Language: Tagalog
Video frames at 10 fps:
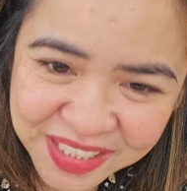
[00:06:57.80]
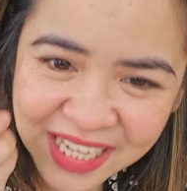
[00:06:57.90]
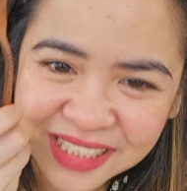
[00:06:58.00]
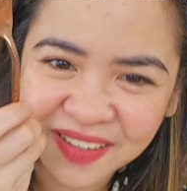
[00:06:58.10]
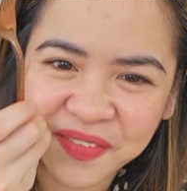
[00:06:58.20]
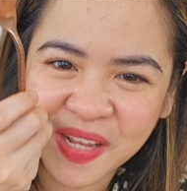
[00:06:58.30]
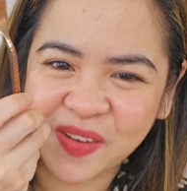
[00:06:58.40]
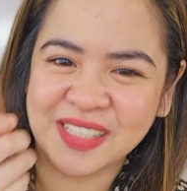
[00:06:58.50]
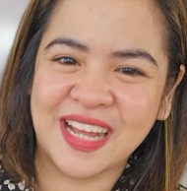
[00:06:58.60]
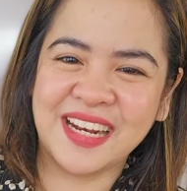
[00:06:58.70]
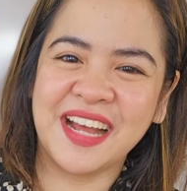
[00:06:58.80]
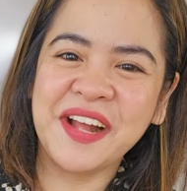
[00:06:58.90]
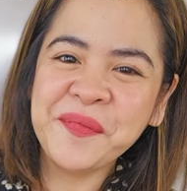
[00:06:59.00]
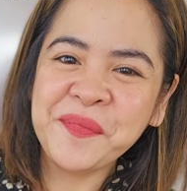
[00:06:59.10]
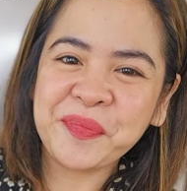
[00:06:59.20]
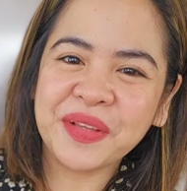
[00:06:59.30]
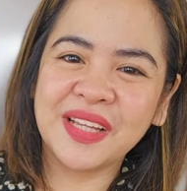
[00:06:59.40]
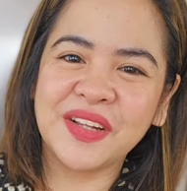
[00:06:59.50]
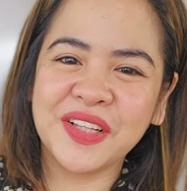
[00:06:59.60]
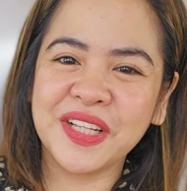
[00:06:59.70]
Sabihin ko sana,
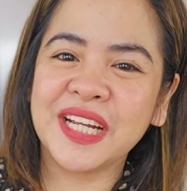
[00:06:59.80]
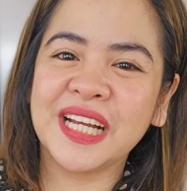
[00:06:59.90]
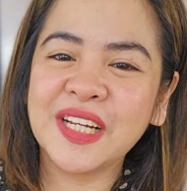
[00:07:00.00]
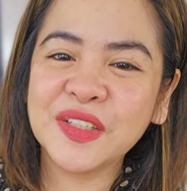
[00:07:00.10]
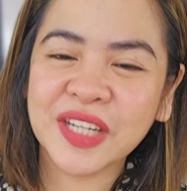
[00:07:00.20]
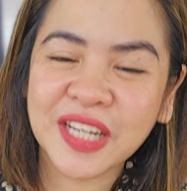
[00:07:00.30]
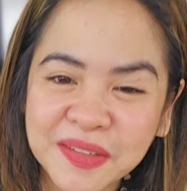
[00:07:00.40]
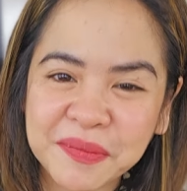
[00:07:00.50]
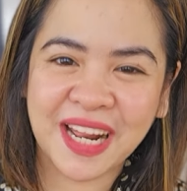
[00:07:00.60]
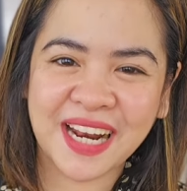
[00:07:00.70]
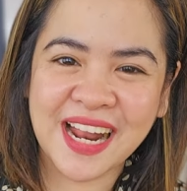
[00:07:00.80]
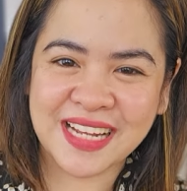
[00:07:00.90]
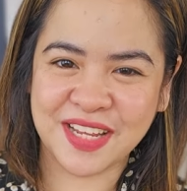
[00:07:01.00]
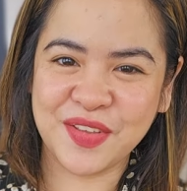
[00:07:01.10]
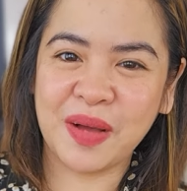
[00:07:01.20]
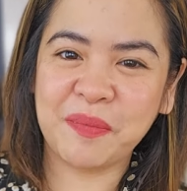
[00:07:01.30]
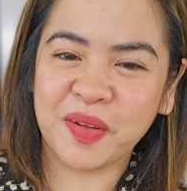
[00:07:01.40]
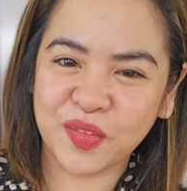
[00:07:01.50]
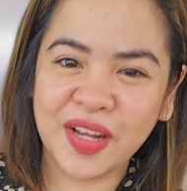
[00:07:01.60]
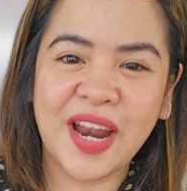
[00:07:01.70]
ganun din, ganun din yung mararanasan nyo
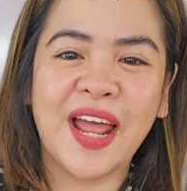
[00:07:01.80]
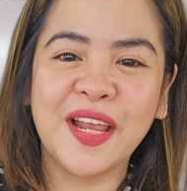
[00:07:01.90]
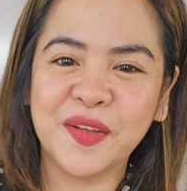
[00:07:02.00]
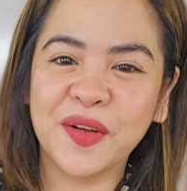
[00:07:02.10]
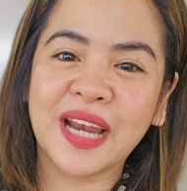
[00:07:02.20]
kapag ito kinain nyo.